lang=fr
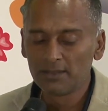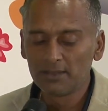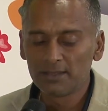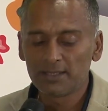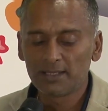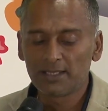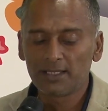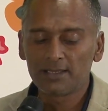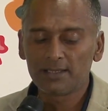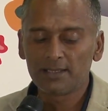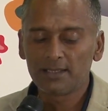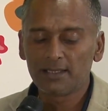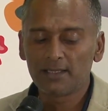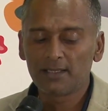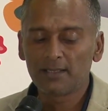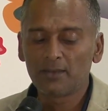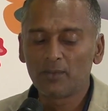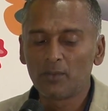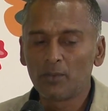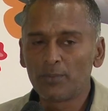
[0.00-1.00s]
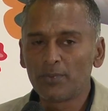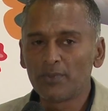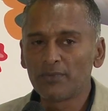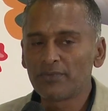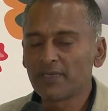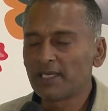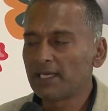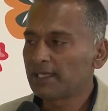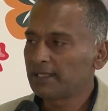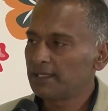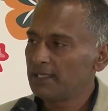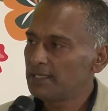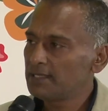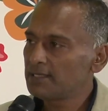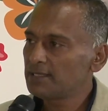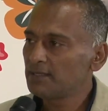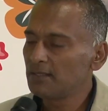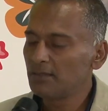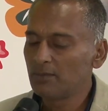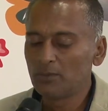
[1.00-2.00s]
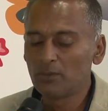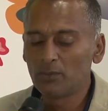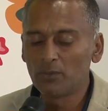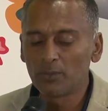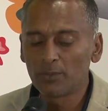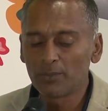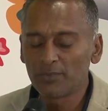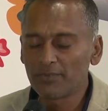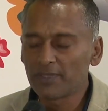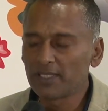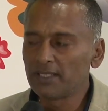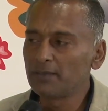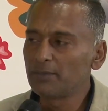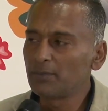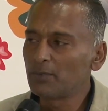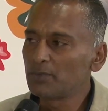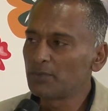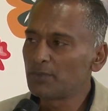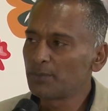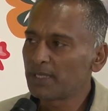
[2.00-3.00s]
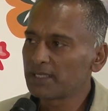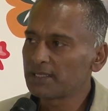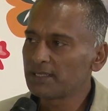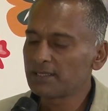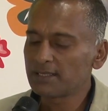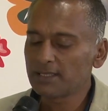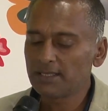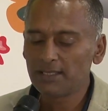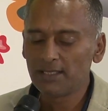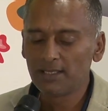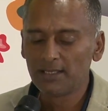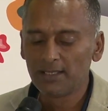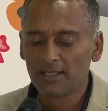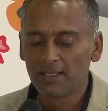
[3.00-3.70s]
C'est-à-dire, on peut faire la glace ou on peut faire des produits pâtisserie.